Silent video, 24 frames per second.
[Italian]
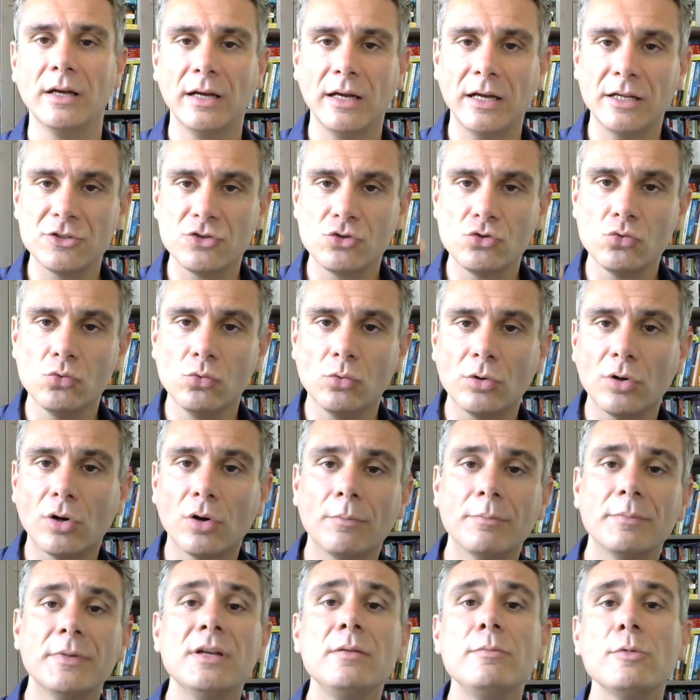
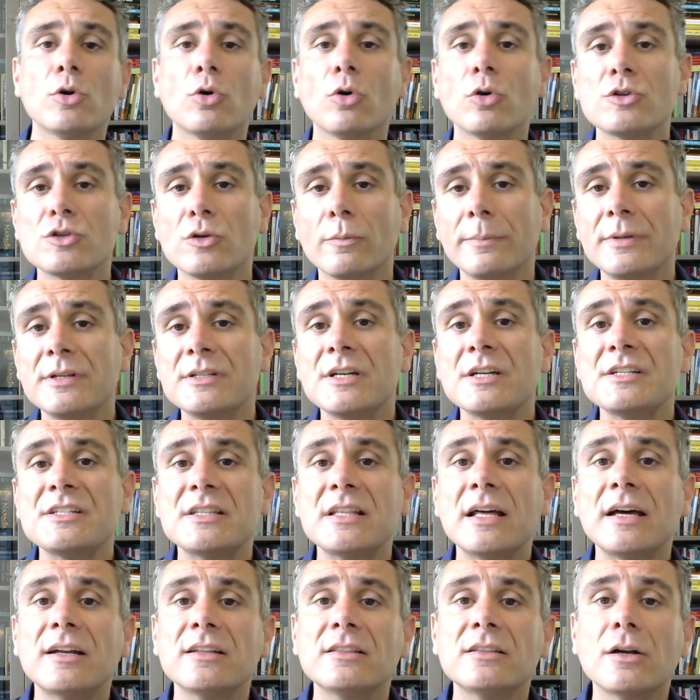Aggiungo, il mio corso Business
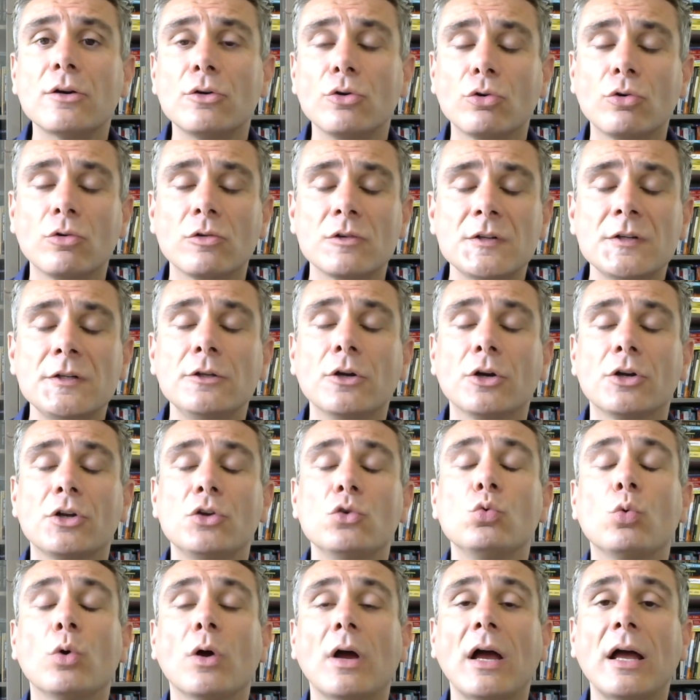Starter lo consiglio a
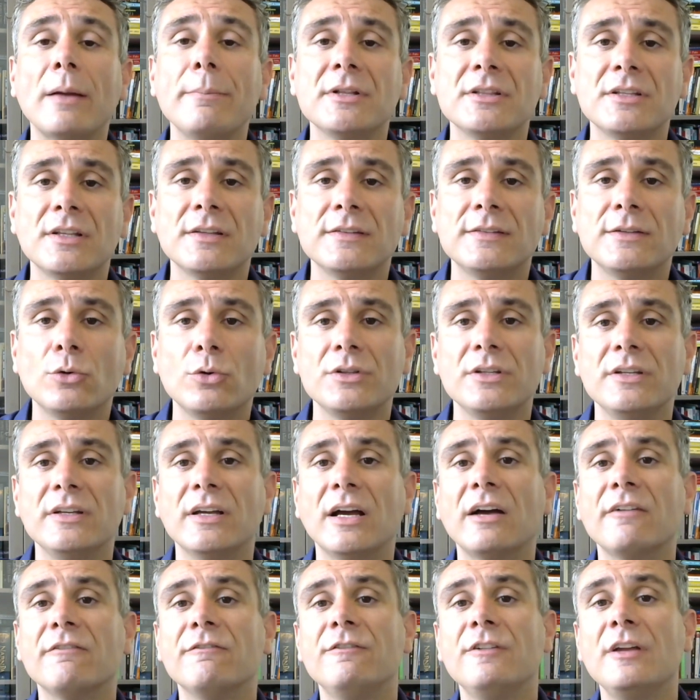chiunque abbia intenzione di
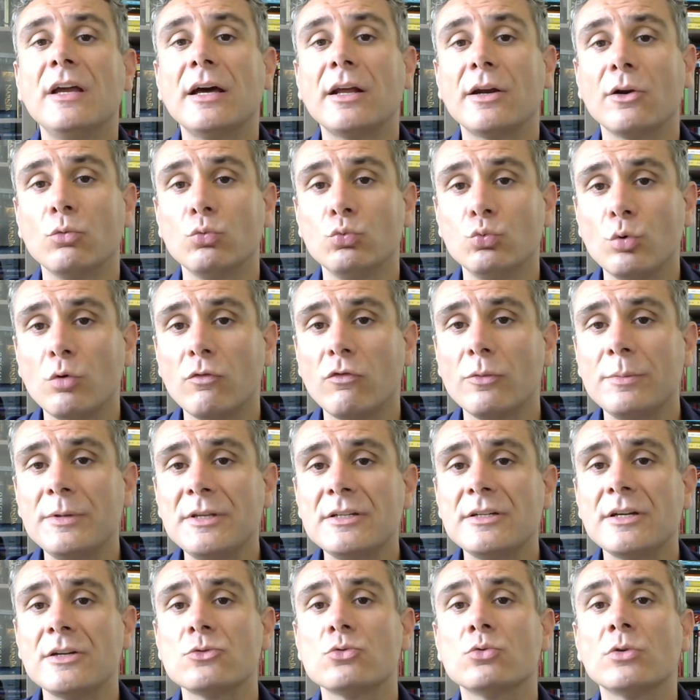avviare un nuovo
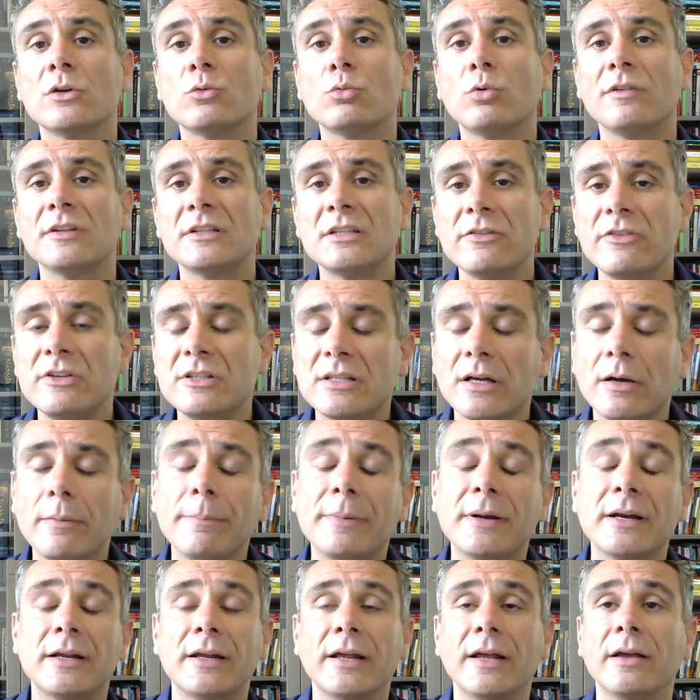business, una nuova attività,
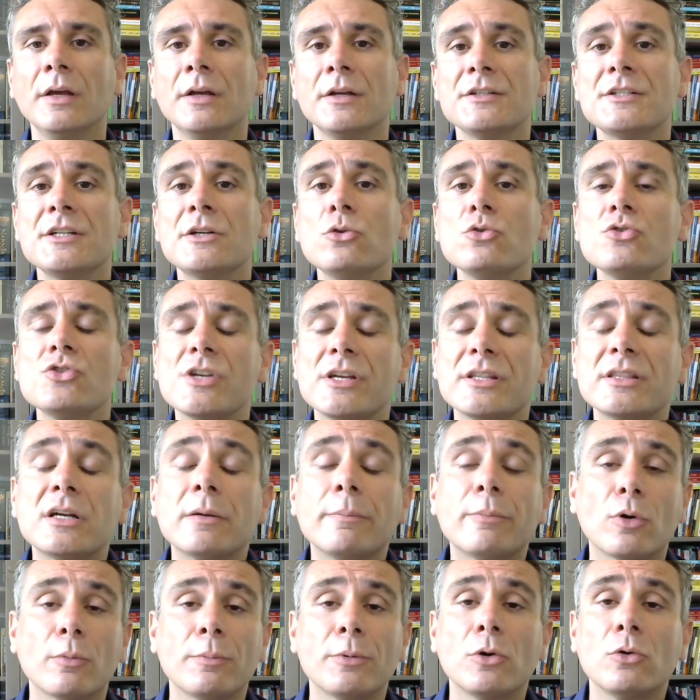perché si concentra
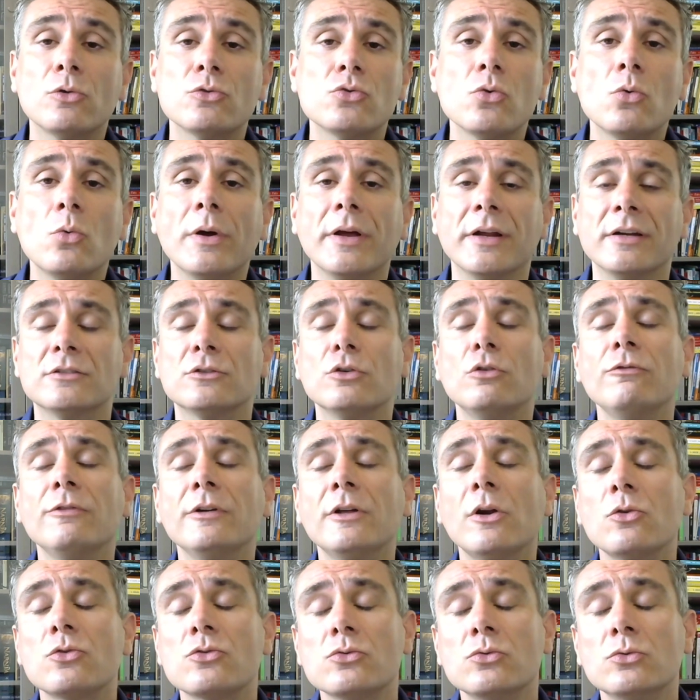proprio su questo,
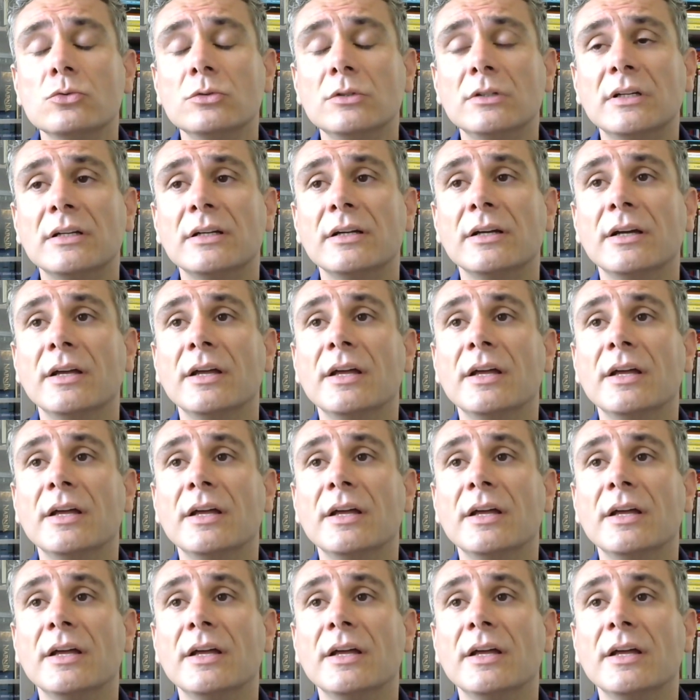ovvero sul